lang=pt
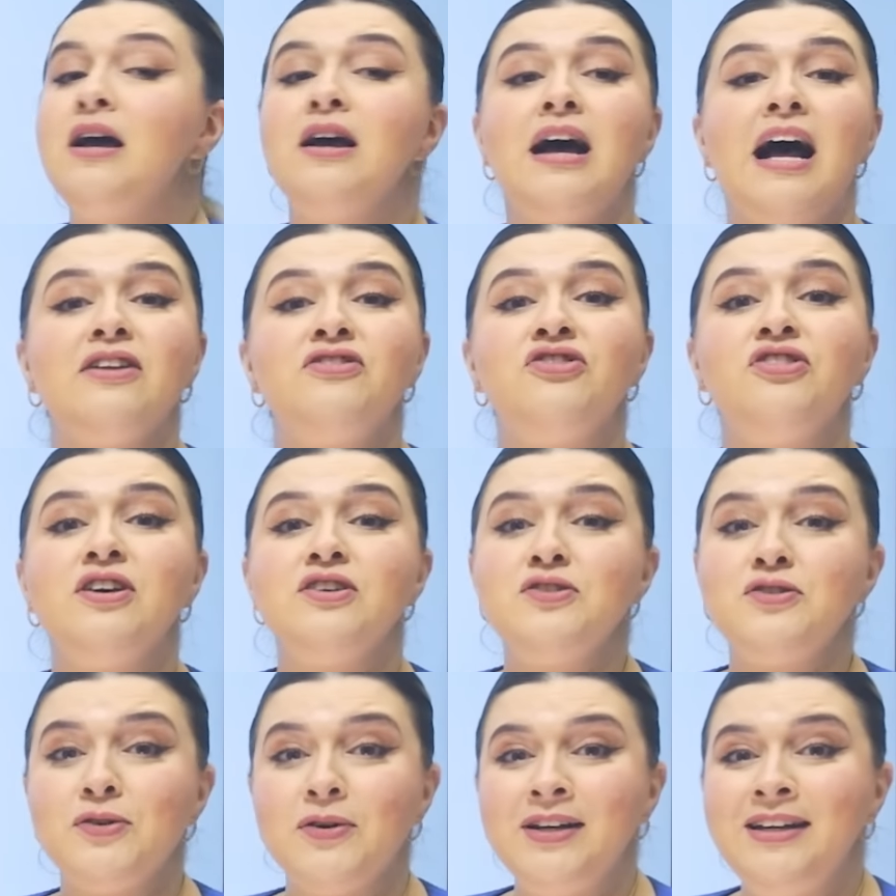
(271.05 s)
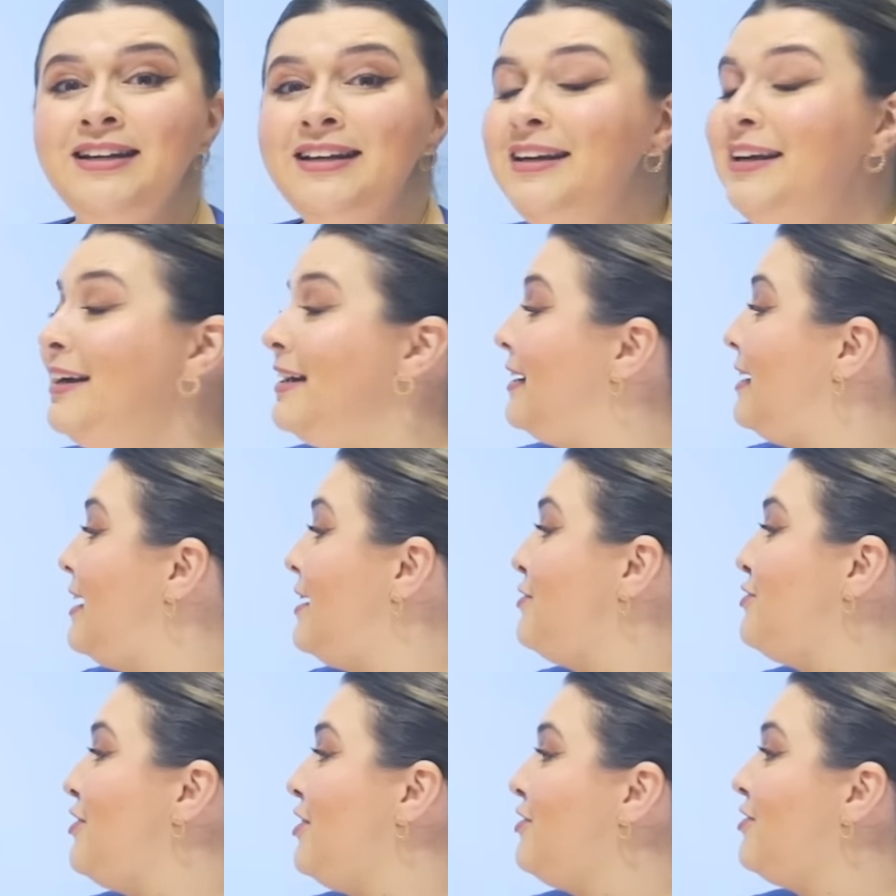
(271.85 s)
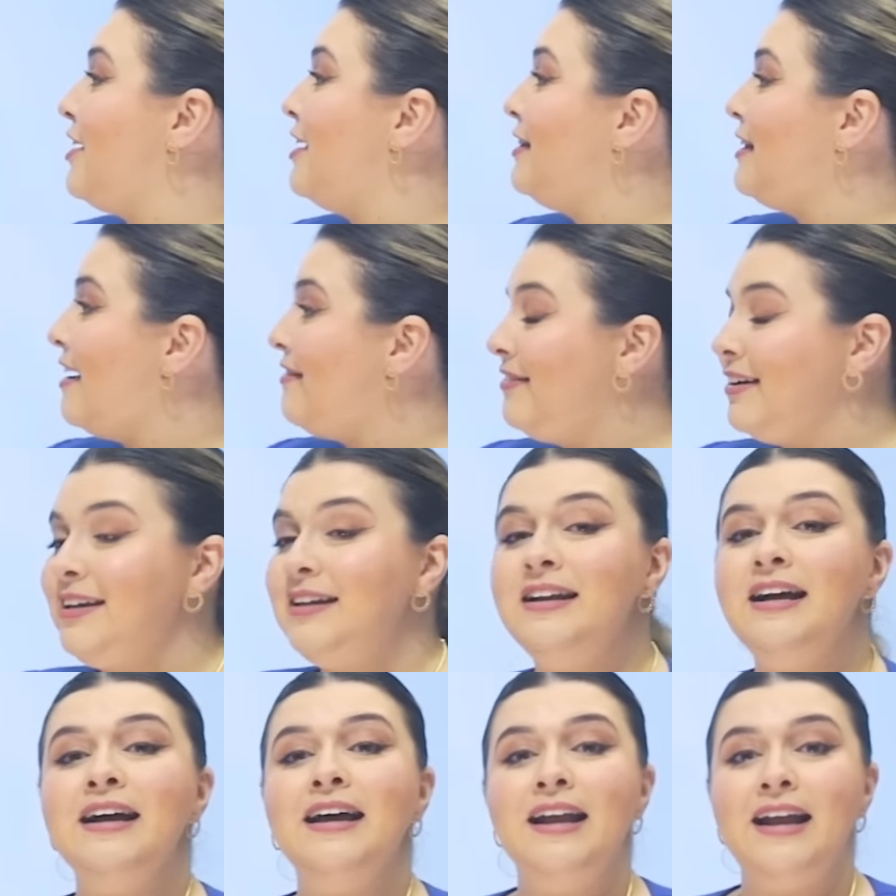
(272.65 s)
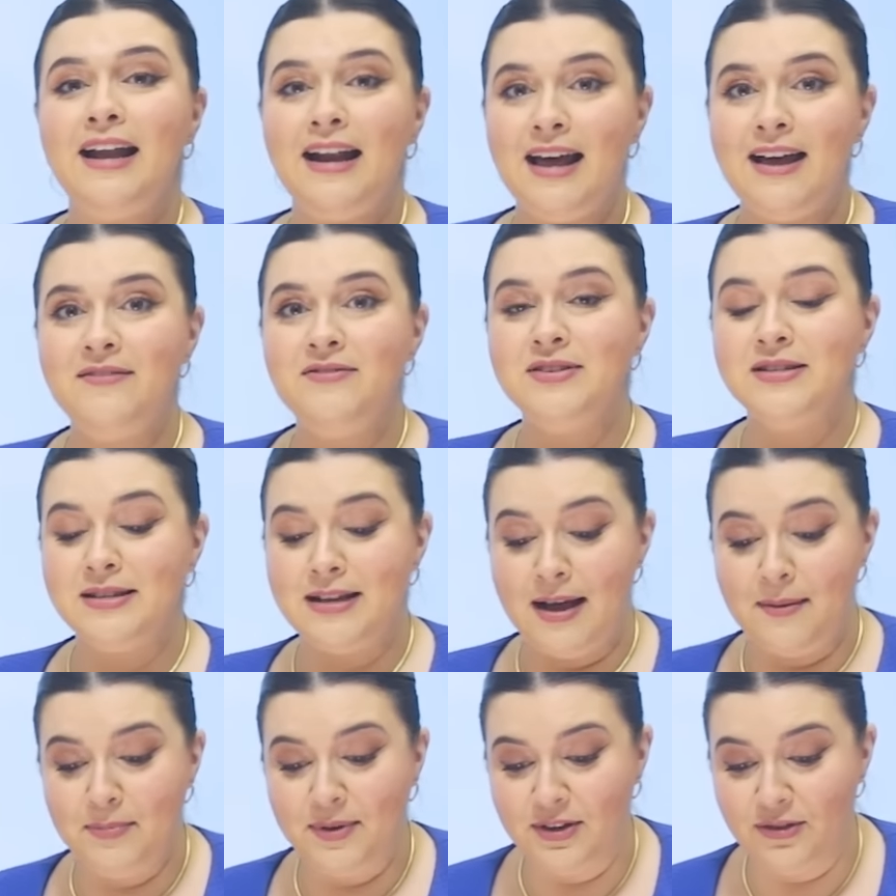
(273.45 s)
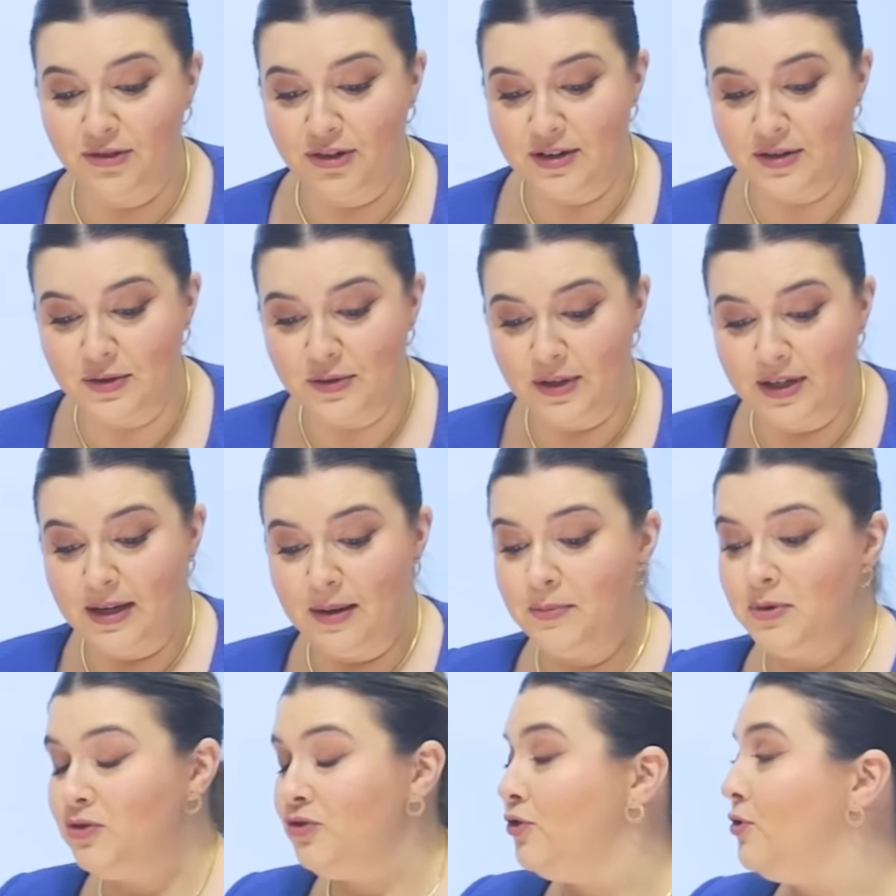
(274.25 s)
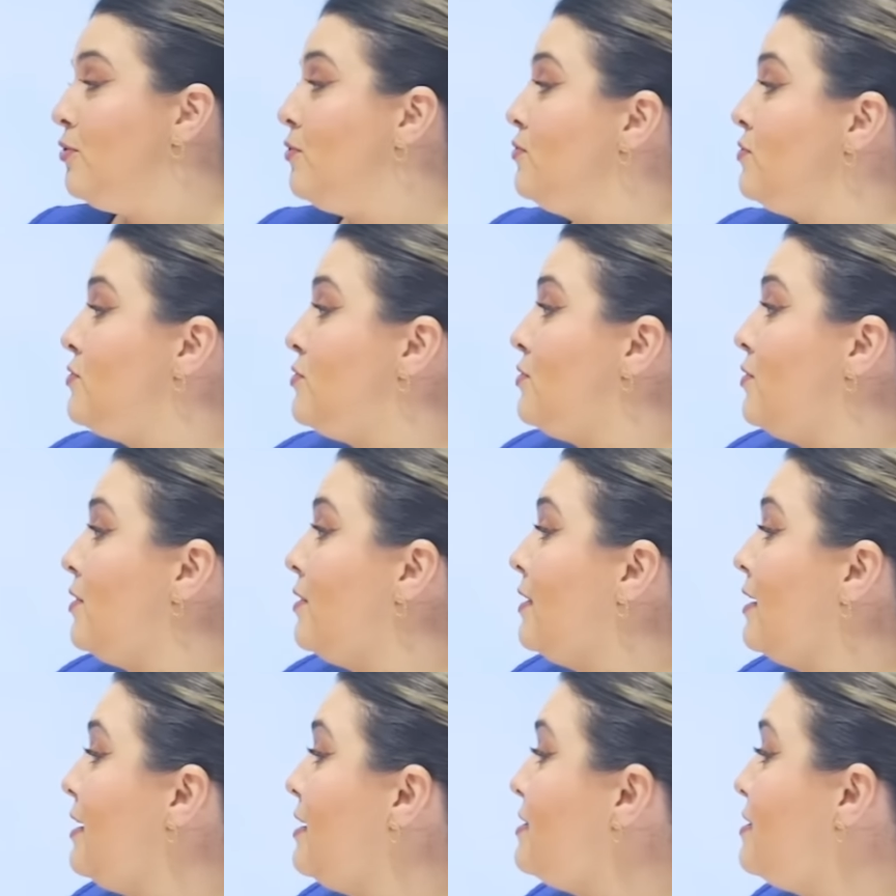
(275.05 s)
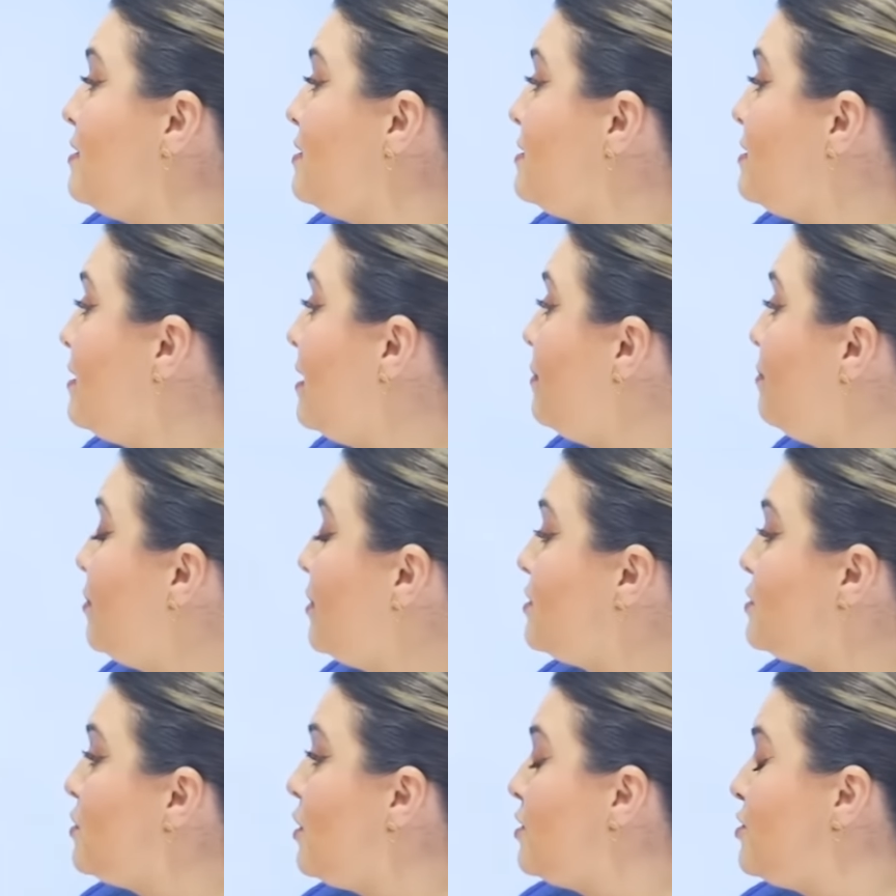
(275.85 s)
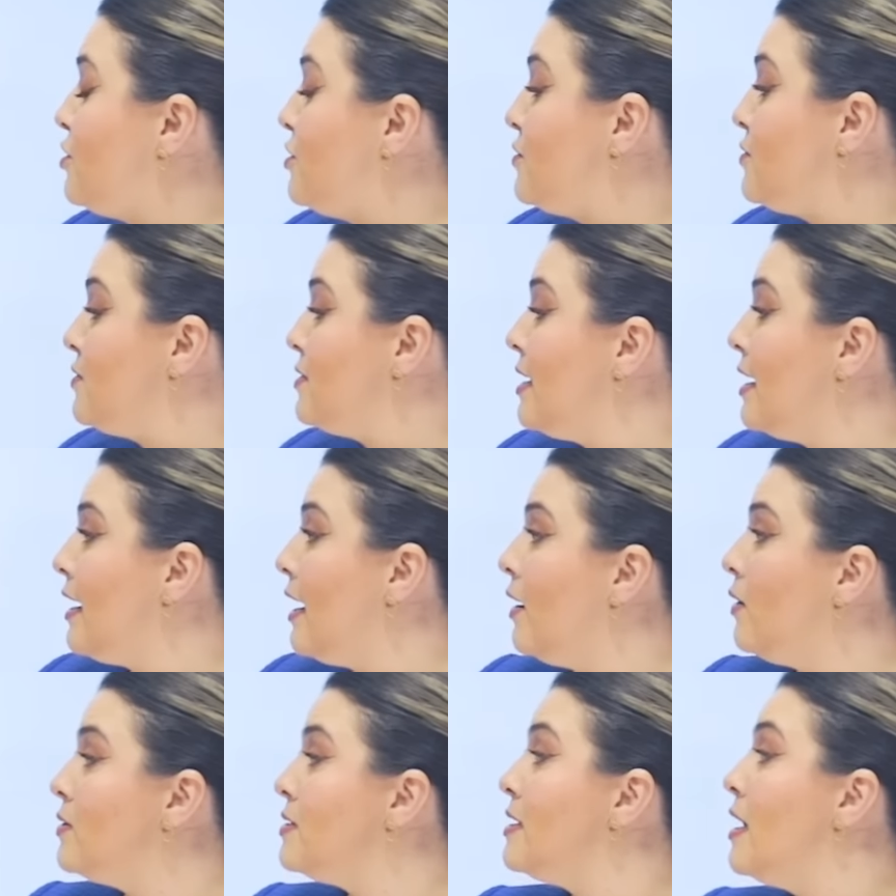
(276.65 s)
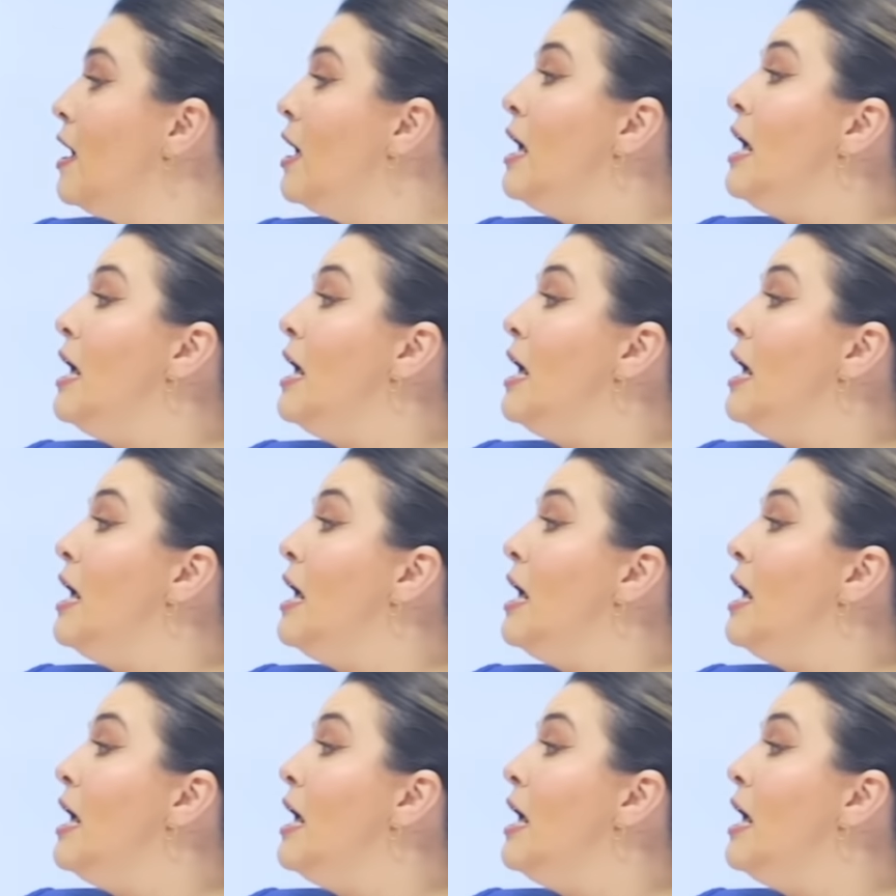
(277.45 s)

a tia Soninha, né, gente? Quem estava aqui naquela live sabe que tia Soninha me tirou um sono aí esses tempos, que só Jesus na causa.